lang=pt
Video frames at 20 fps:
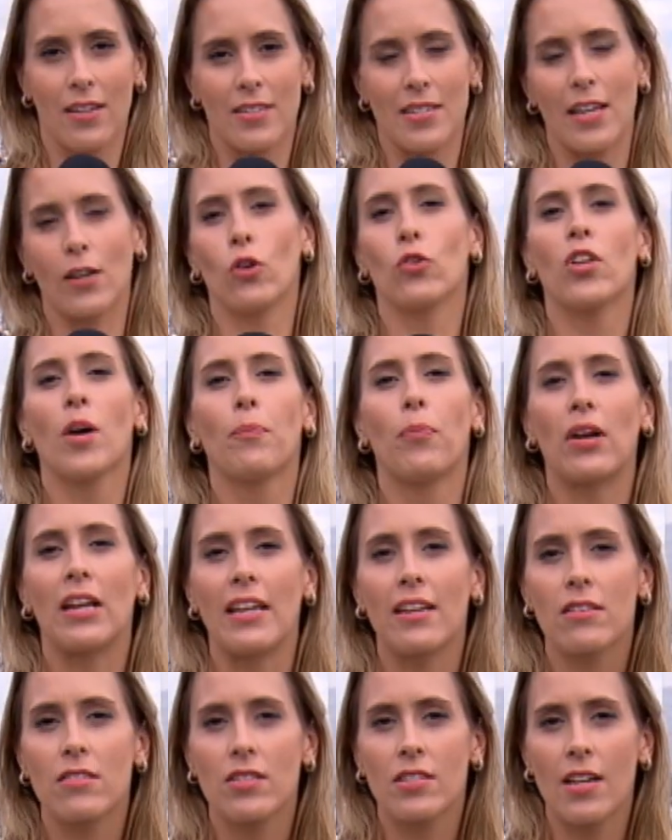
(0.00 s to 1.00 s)
Segundo a
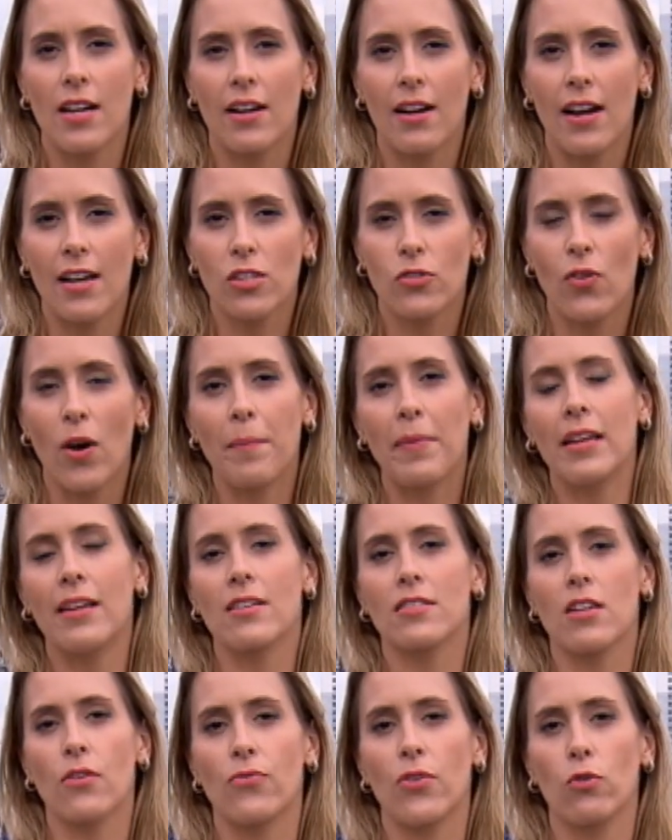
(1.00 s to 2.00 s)
polícia, as
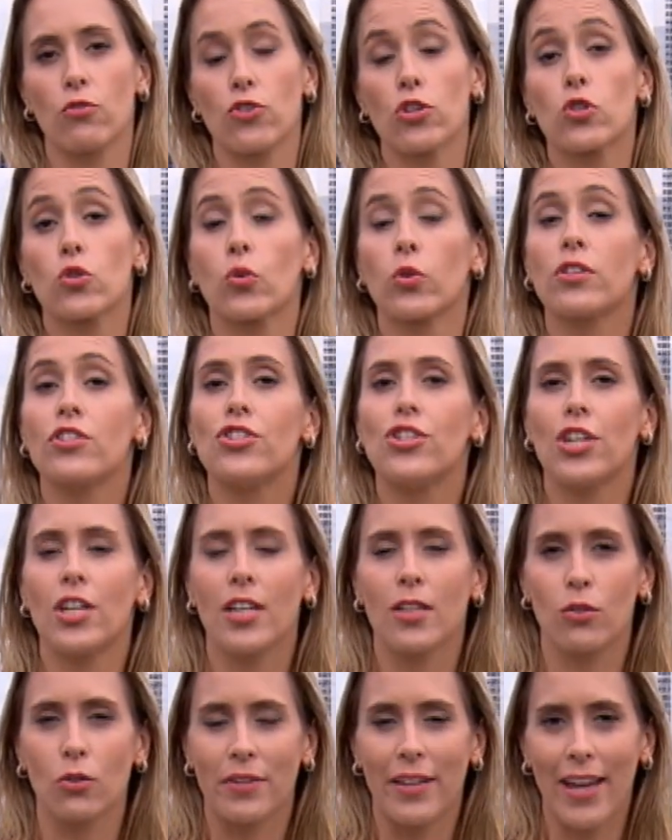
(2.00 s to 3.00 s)
famílias haviam
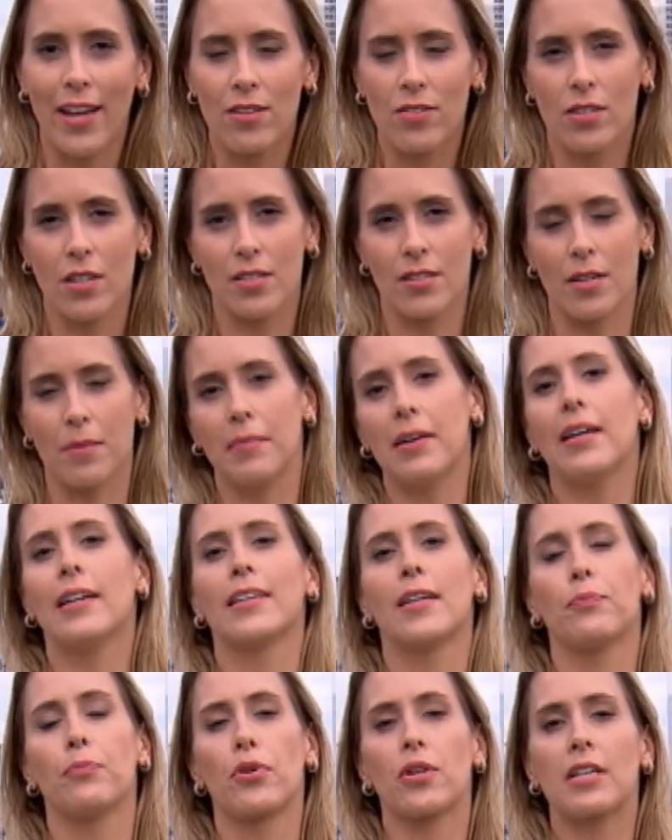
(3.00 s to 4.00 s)
discutido nesta
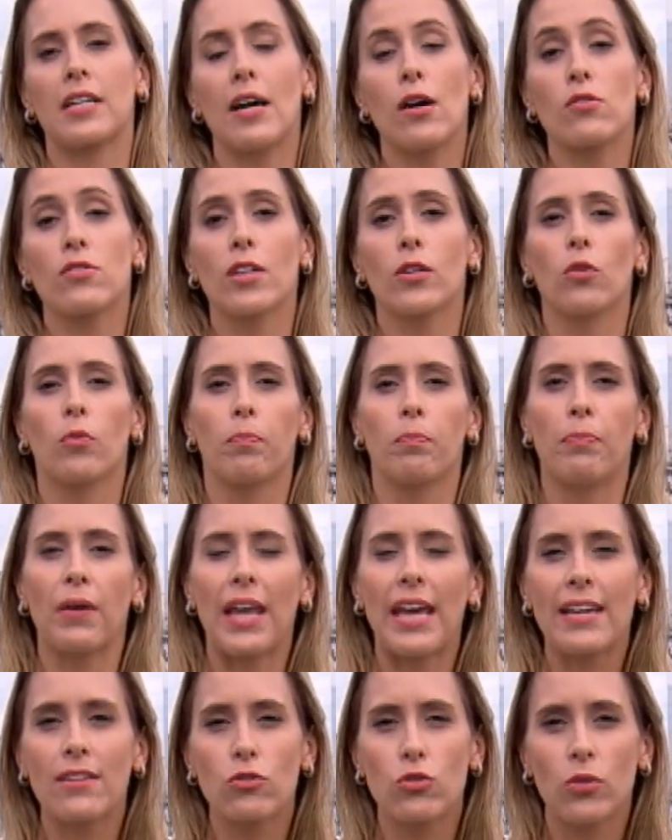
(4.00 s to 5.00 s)
semana por causa do
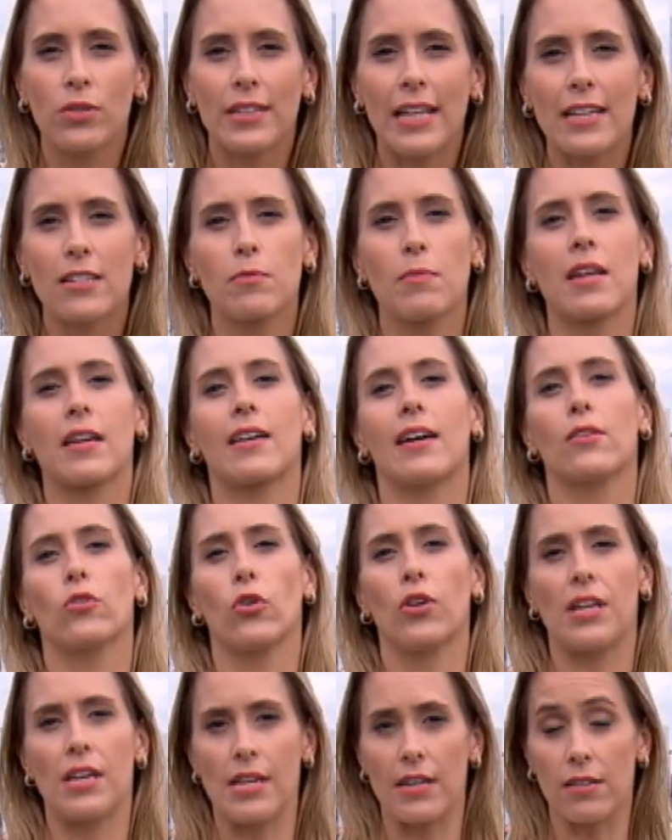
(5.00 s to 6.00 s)
preço das
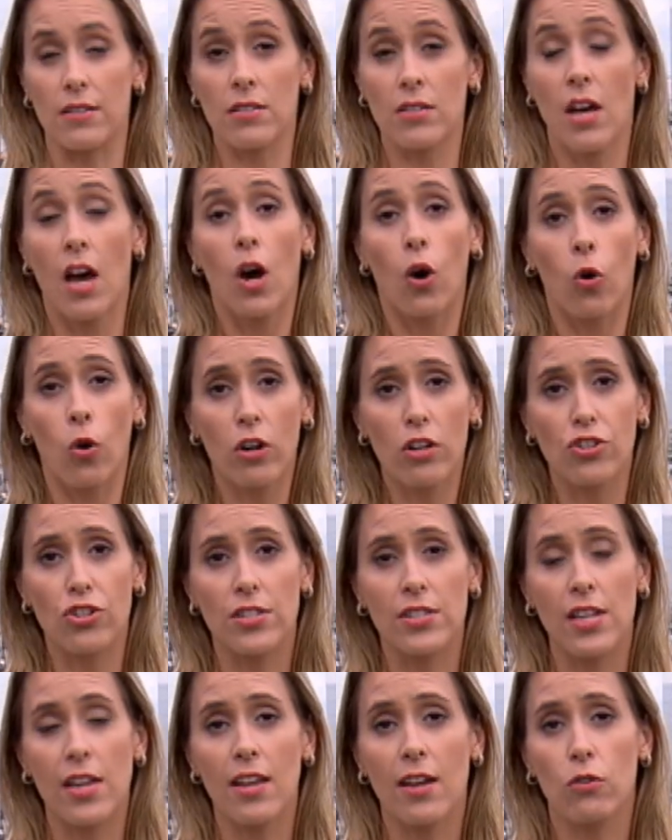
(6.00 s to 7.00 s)
mercadorias.
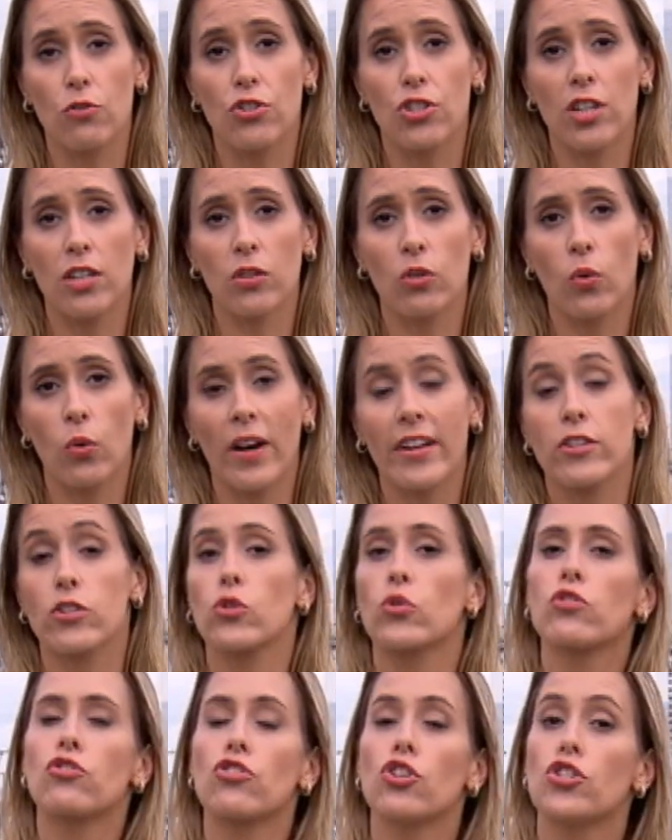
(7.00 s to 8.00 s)
Hoje seria o dia do
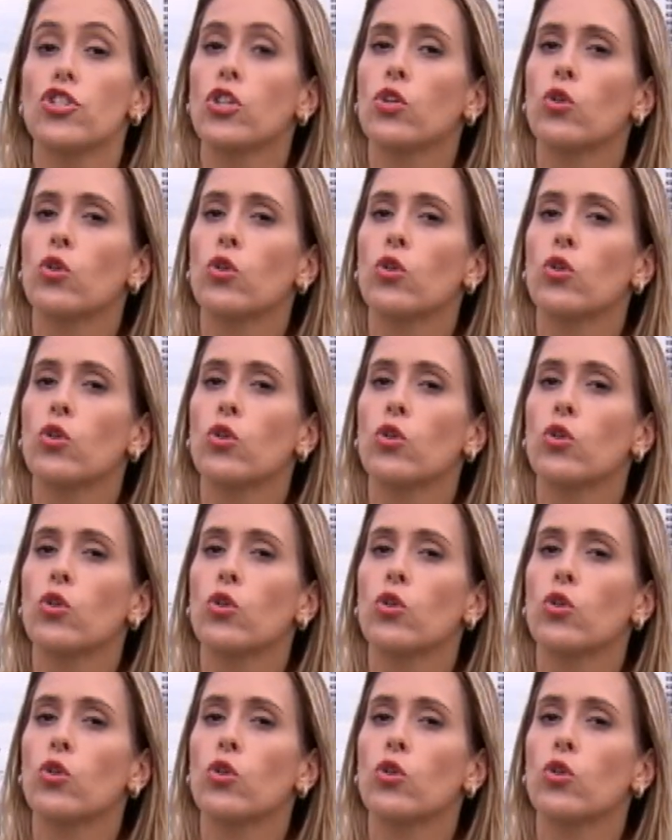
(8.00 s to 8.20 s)
ajuste de